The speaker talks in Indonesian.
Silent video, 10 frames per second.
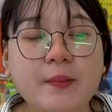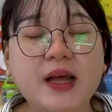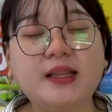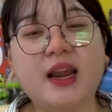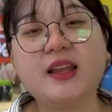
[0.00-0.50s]

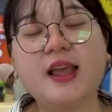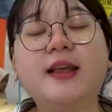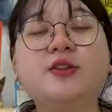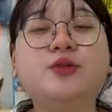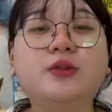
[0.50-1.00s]

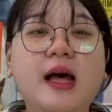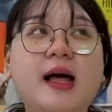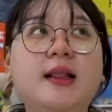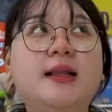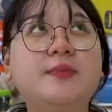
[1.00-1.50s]
baterainya
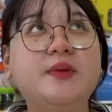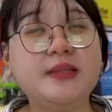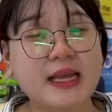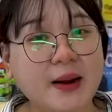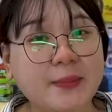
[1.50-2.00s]
juga lebih
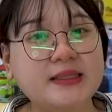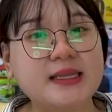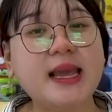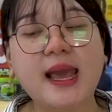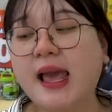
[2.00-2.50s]
besar
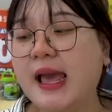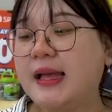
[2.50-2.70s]
pastinya.